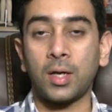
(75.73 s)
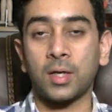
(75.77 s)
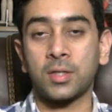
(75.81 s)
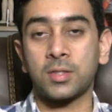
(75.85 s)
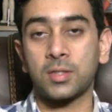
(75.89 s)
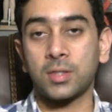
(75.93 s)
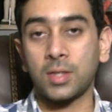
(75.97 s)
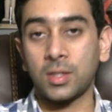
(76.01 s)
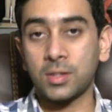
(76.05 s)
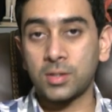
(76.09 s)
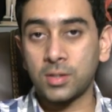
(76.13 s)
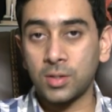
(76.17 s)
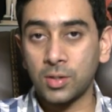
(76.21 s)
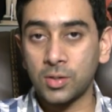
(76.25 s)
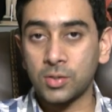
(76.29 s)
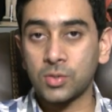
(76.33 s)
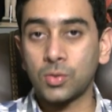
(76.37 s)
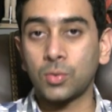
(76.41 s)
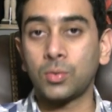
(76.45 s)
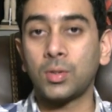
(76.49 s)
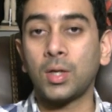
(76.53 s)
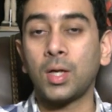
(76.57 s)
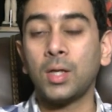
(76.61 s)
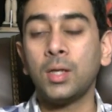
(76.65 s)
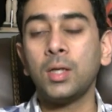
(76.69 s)
ఎక్సర్సైజ్
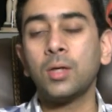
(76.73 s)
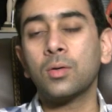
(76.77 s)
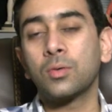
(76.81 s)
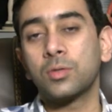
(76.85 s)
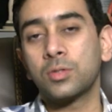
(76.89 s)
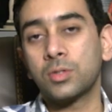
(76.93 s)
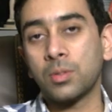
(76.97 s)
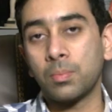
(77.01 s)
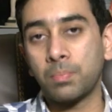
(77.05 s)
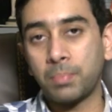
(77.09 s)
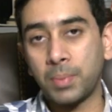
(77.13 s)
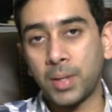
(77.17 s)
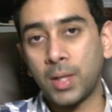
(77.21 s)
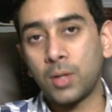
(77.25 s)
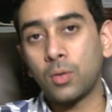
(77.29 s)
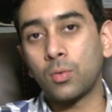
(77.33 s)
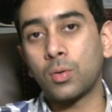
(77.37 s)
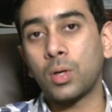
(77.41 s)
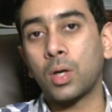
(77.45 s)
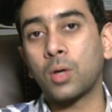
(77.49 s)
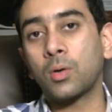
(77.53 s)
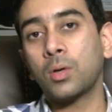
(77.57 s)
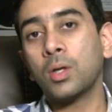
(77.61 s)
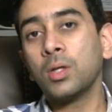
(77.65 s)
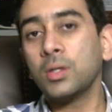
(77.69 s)
చేస్తుండాలి కొంచెం పెయిన్
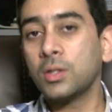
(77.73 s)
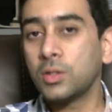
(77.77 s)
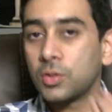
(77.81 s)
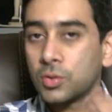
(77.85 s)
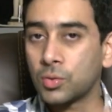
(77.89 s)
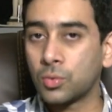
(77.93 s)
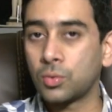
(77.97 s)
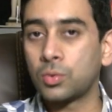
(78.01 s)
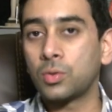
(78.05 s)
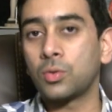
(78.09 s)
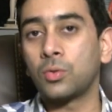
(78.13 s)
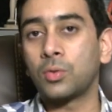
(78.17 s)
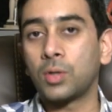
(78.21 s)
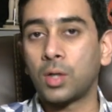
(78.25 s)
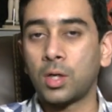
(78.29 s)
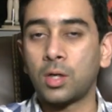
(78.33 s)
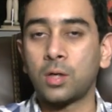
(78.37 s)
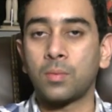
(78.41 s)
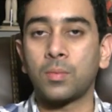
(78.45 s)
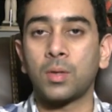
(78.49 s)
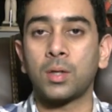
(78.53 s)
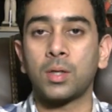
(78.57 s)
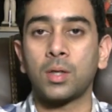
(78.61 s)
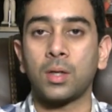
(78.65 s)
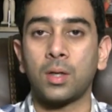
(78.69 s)
ఉన్నా కూడా తీసుకుంటూ
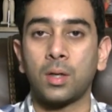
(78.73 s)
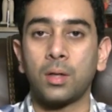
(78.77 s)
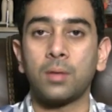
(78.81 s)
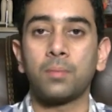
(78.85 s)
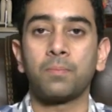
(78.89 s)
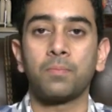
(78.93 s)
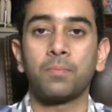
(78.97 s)
ఉండాలన్నమాట